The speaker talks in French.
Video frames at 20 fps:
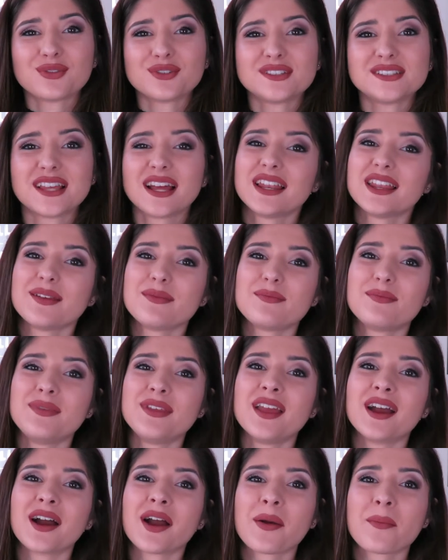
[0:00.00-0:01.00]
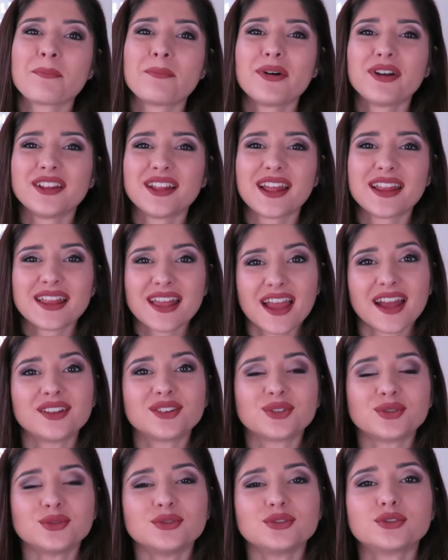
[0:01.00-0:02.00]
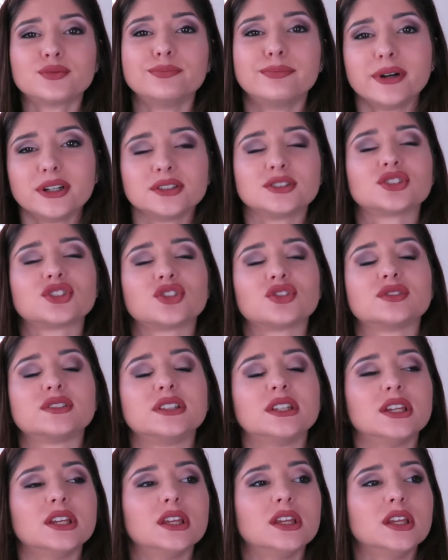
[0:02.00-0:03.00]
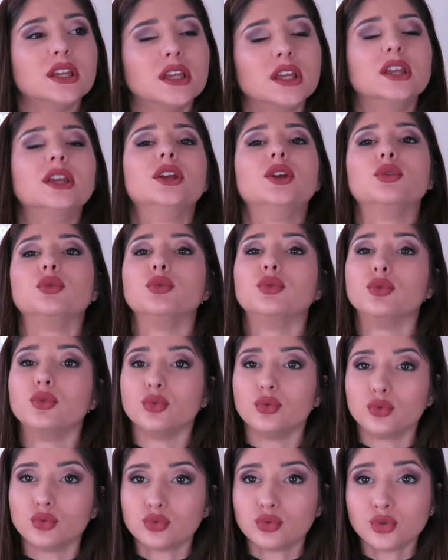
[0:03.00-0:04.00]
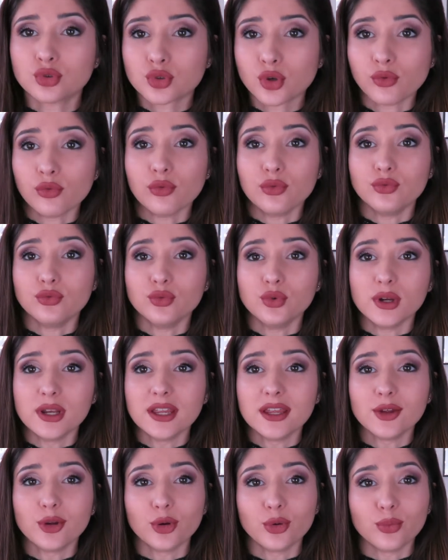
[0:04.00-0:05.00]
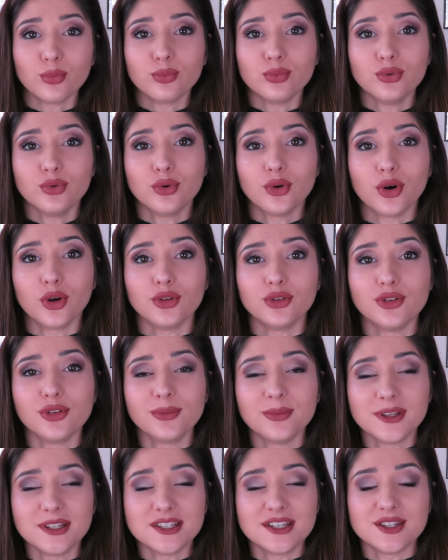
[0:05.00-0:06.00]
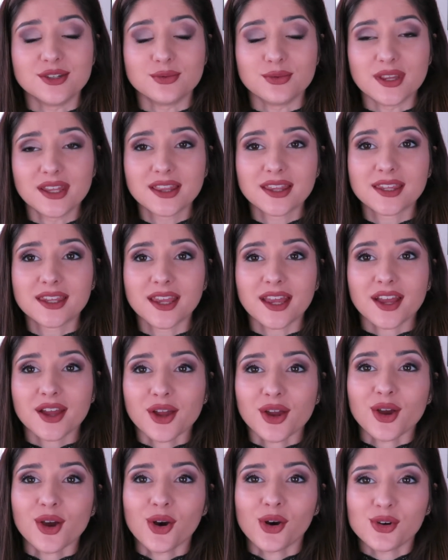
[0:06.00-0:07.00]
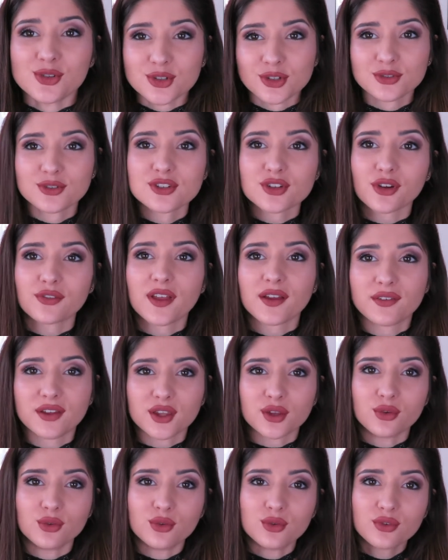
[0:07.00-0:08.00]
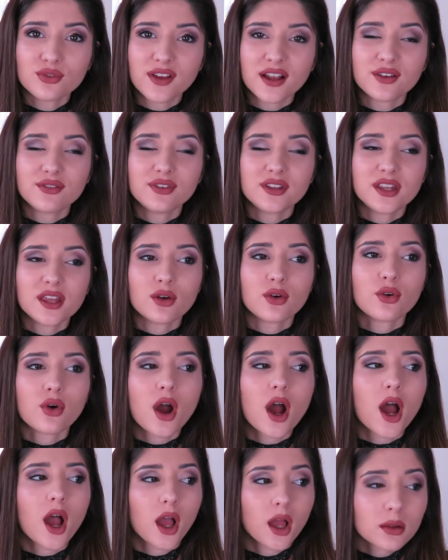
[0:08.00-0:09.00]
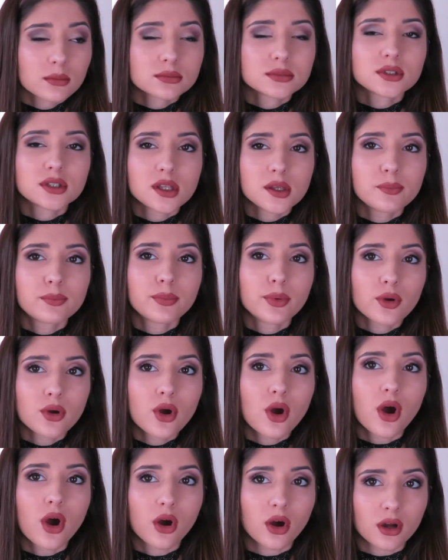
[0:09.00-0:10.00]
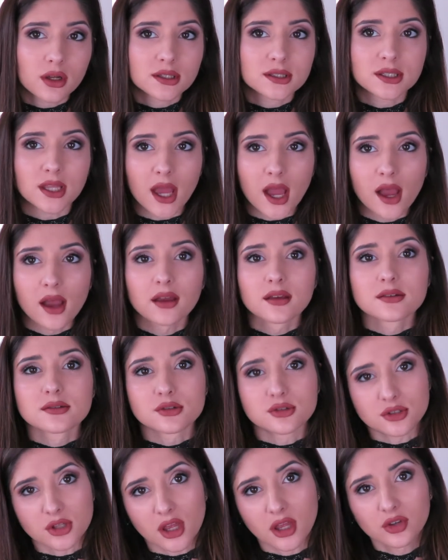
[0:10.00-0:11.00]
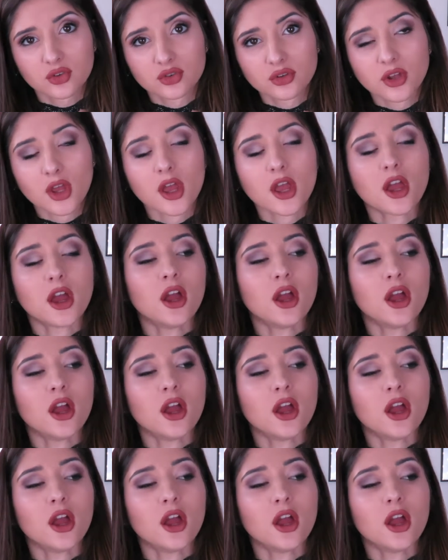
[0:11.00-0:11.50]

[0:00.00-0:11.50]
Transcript: vous allez bien. Bonne année à tous, bonne santé et euh, tout ce que vous voulez euh, pour 2018. Euh, Aujourd'hui, je reviens avec une nouvelle vidéo un petit peu en retard, certes,